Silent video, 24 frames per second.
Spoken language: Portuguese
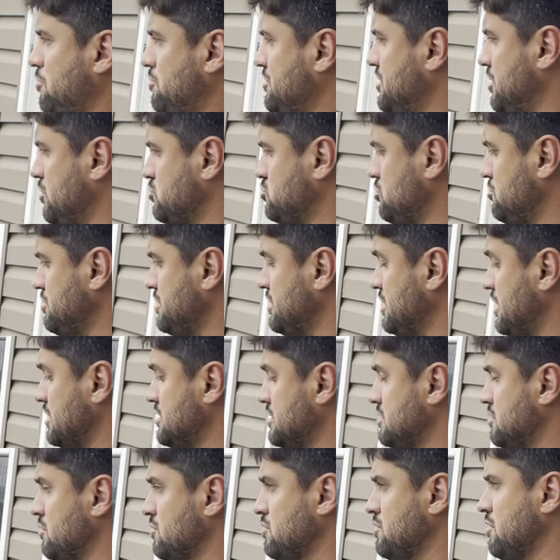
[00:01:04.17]
dar opinião sobre
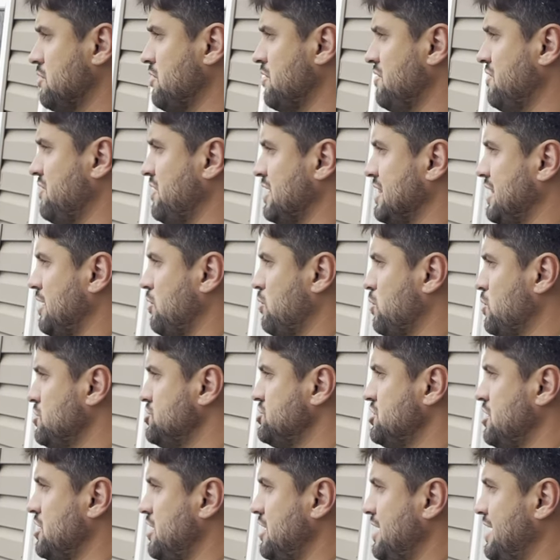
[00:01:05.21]
nada. Então, o que eu vou falar
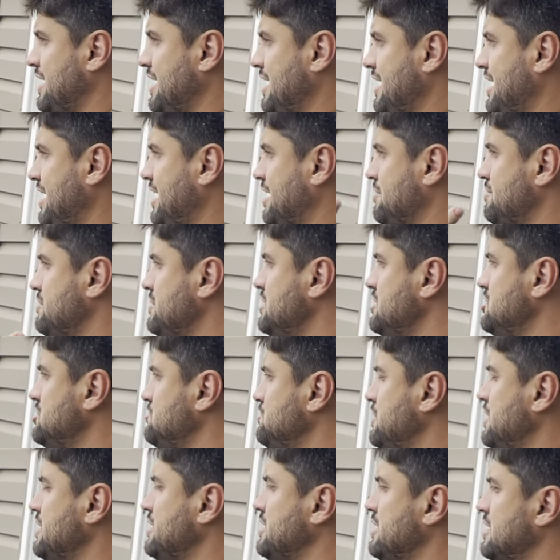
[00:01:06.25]
hoje é a minha
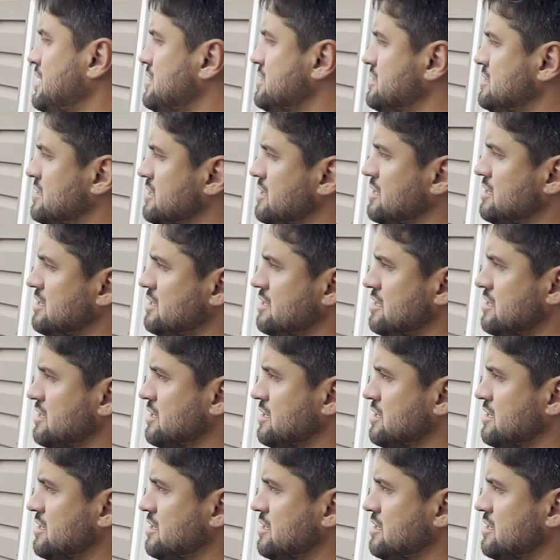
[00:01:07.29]
experiência